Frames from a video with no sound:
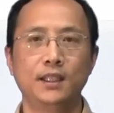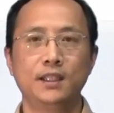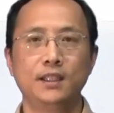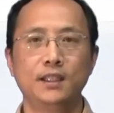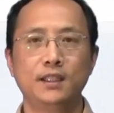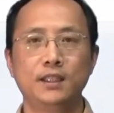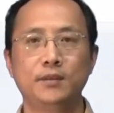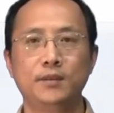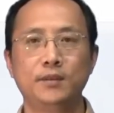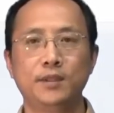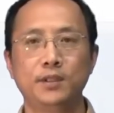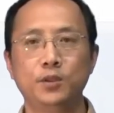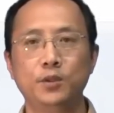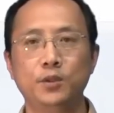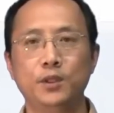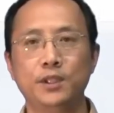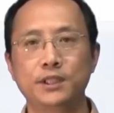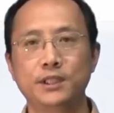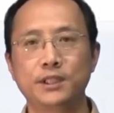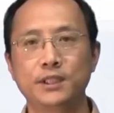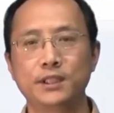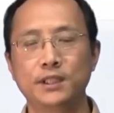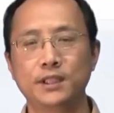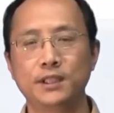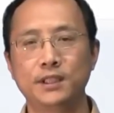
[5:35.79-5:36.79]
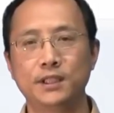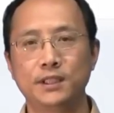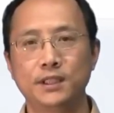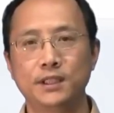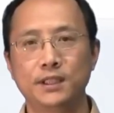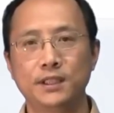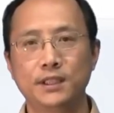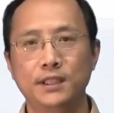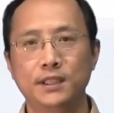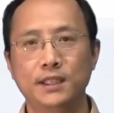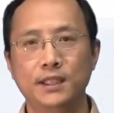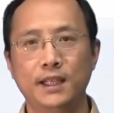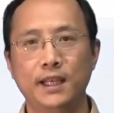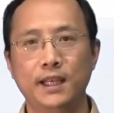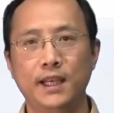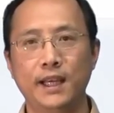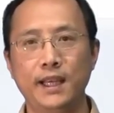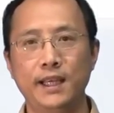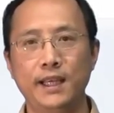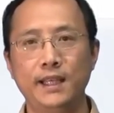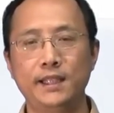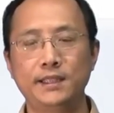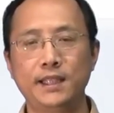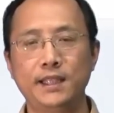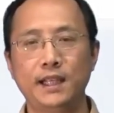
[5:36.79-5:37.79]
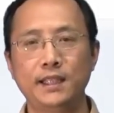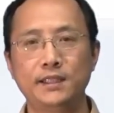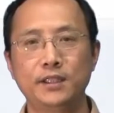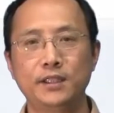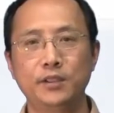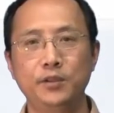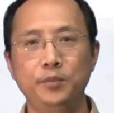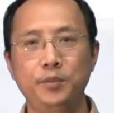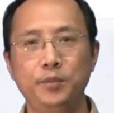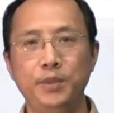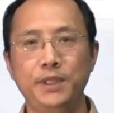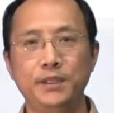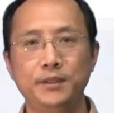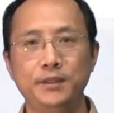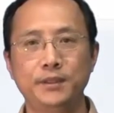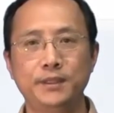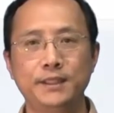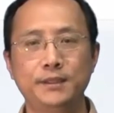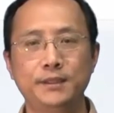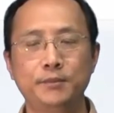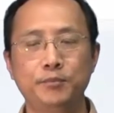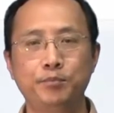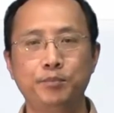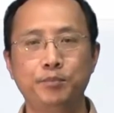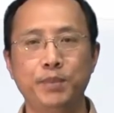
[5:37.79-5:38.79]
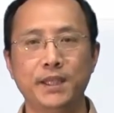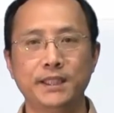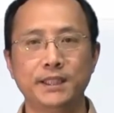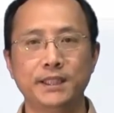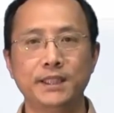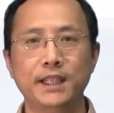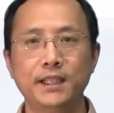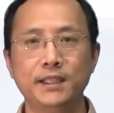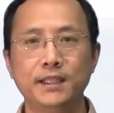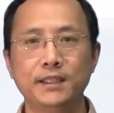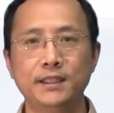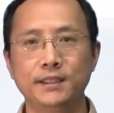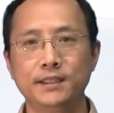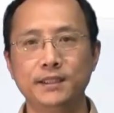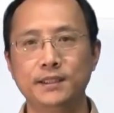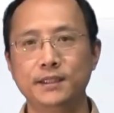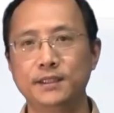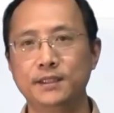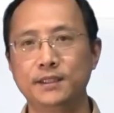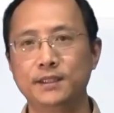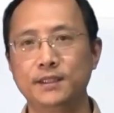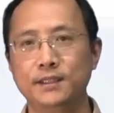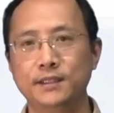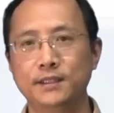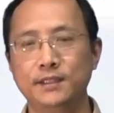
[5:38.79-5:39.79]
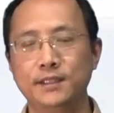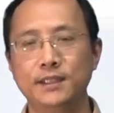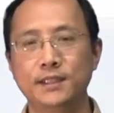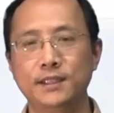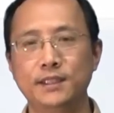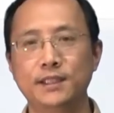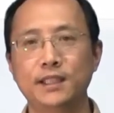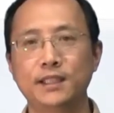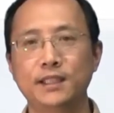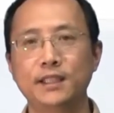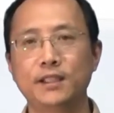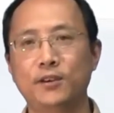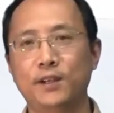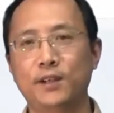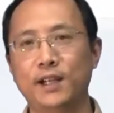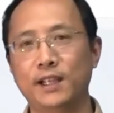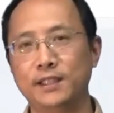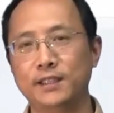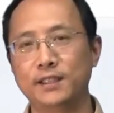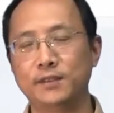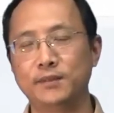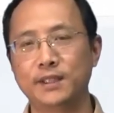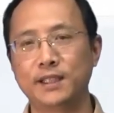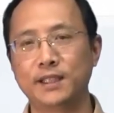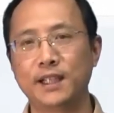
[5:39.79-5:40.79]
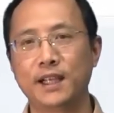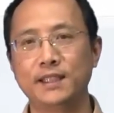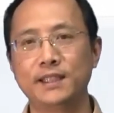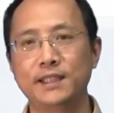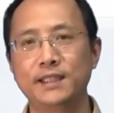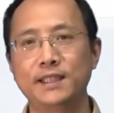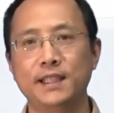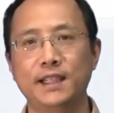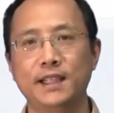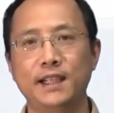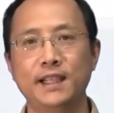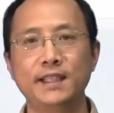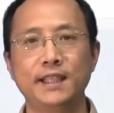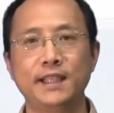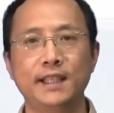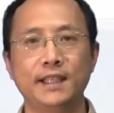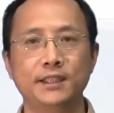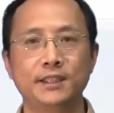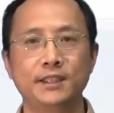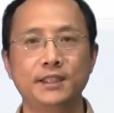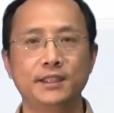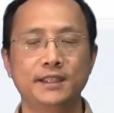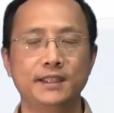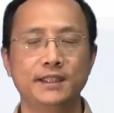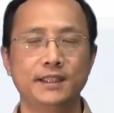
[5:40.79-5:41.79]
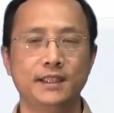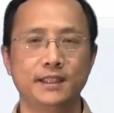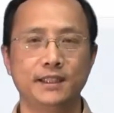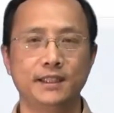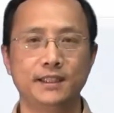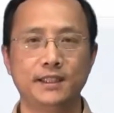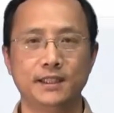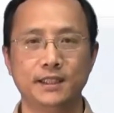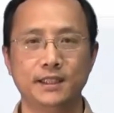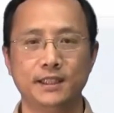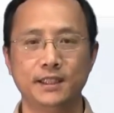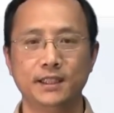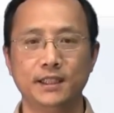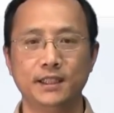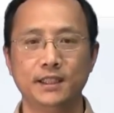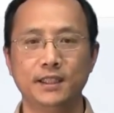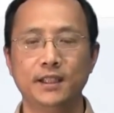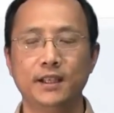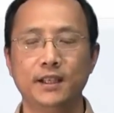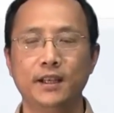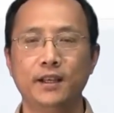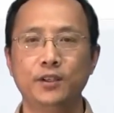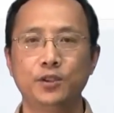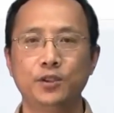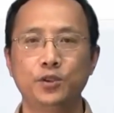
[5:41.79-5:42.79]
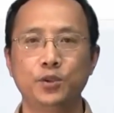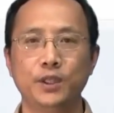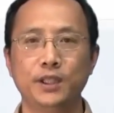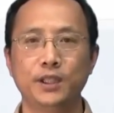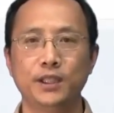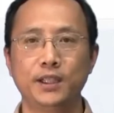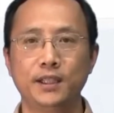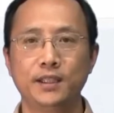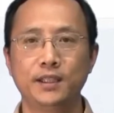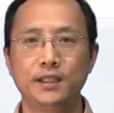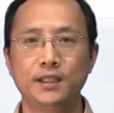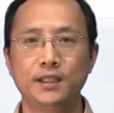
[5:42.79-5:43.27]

那么如果是 A 叉乘 B 本身自身的话，那么它显然也是自己的子集，所以呢。